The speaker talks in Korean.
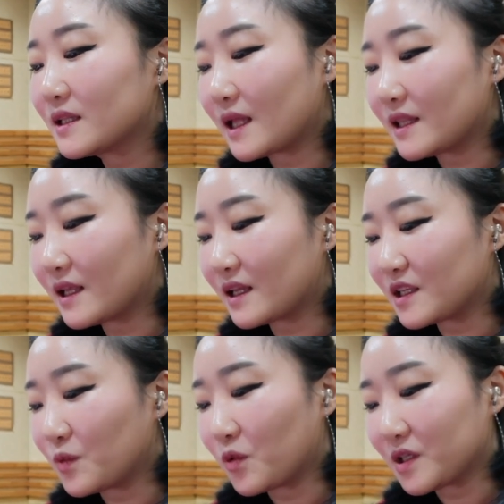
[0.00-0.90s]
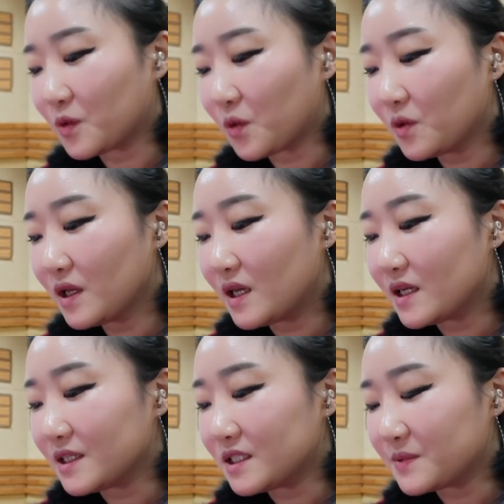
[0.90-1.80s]
탄탄한 기본기로
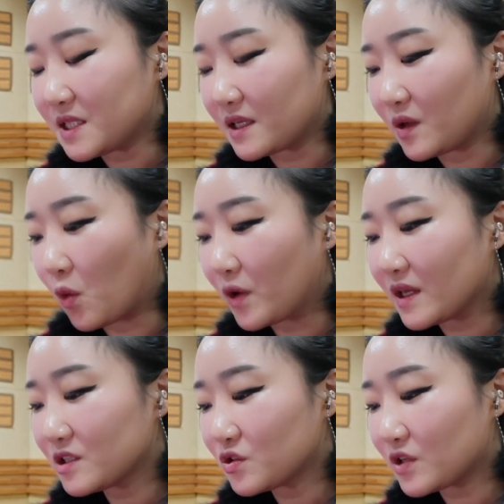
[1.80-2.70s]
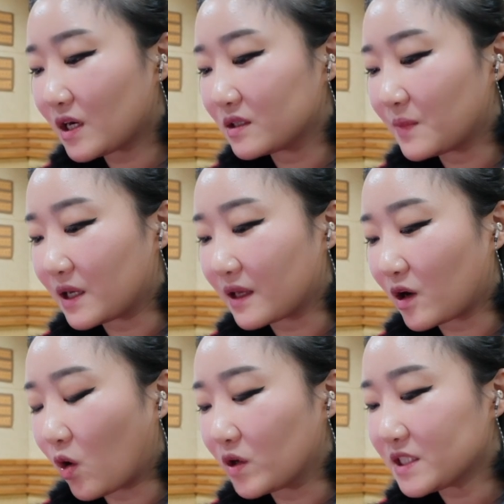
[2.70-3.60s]
20세기 오케스트라 음악의
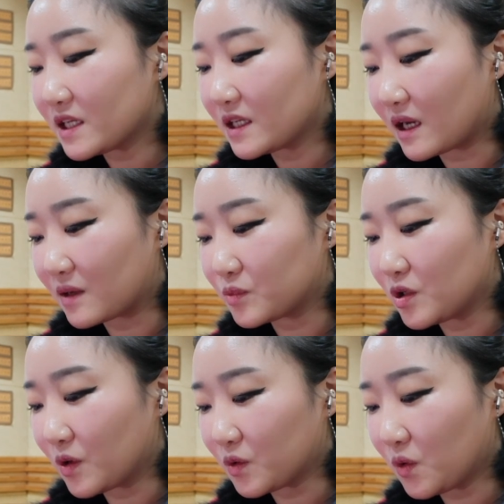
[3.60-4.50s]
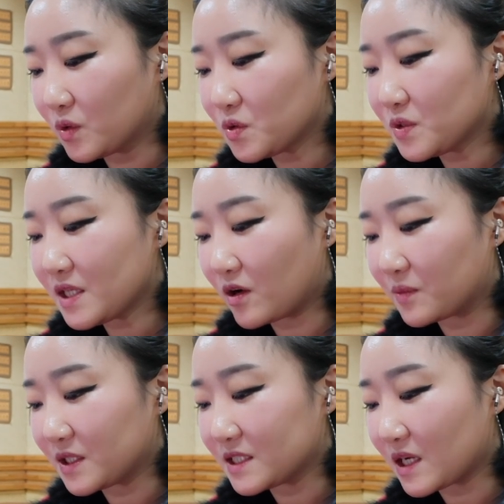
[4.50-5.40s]
거장이라 불려도
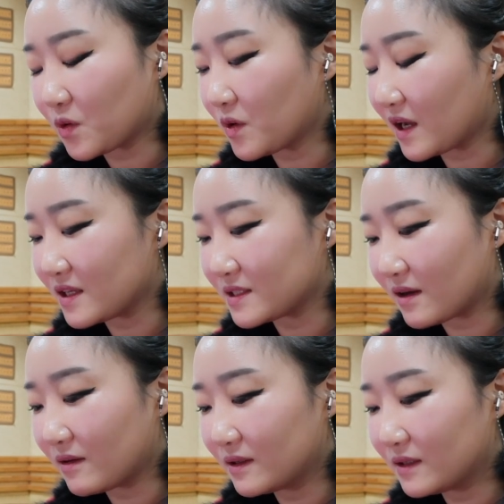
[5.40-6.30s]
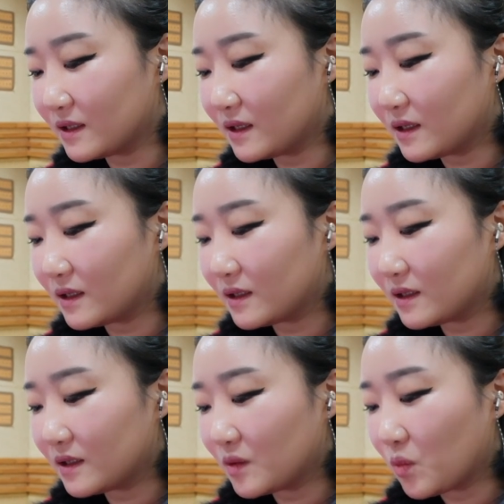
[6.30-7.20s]
손색없는 작곡가이죠.
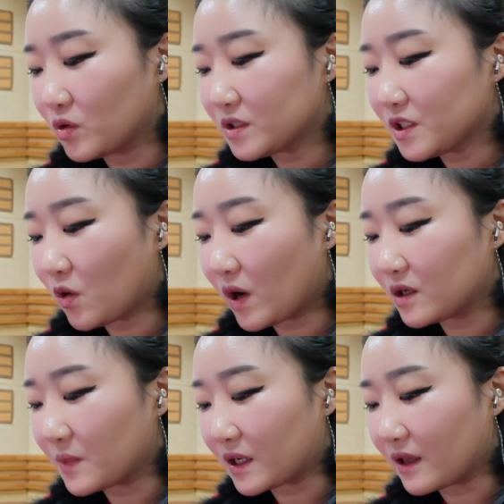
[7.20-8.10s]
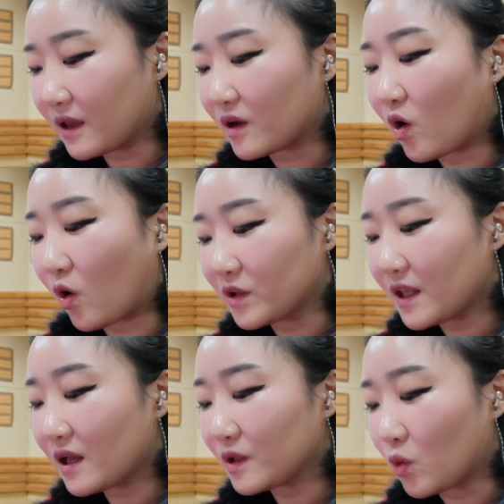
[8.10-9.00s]
모든 영화 음악에
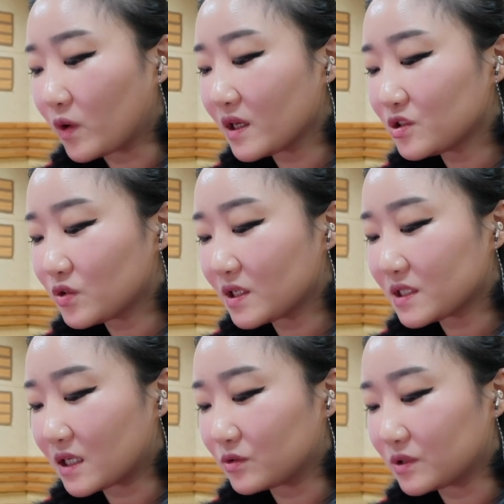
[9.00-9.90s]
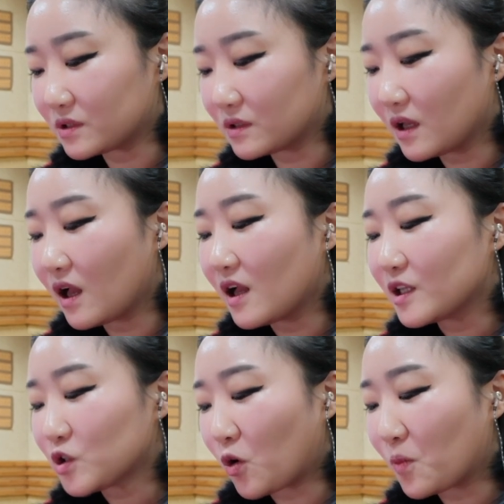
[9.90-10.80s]
거대한 오케스트라 사운드를
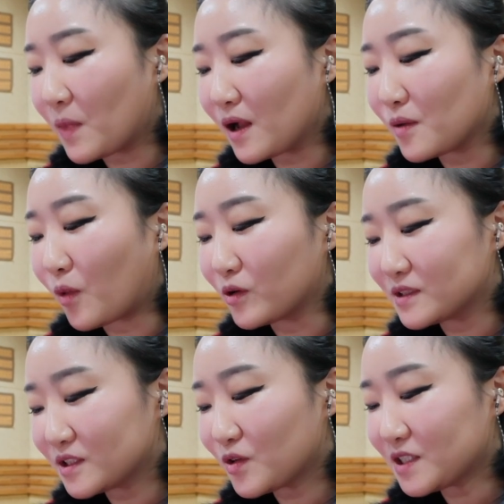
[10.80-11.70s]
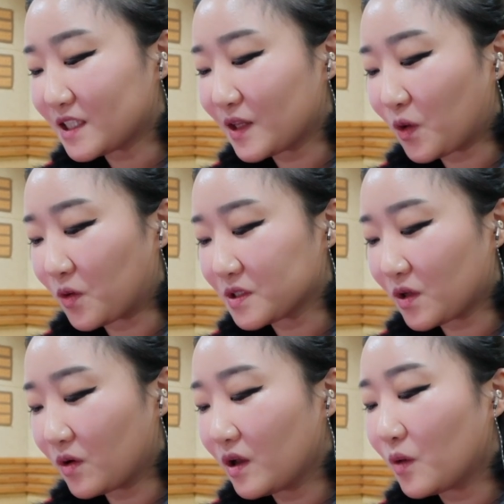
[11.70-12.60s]
정말 멋들어지게 넣어서